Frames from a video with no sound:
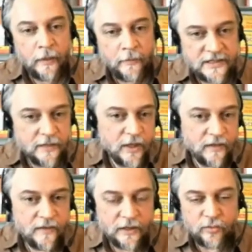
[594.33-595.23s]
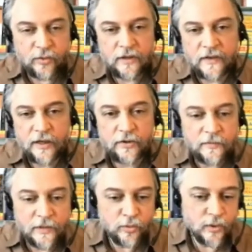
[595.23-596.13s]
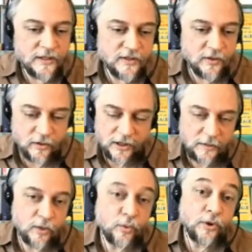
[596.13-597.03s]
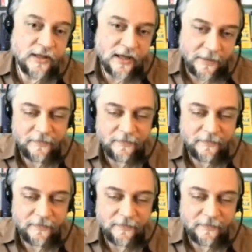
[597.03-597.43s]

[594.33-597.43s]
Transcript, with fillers: Ma siamo arrivati ad un livello di maturazione, di maturità,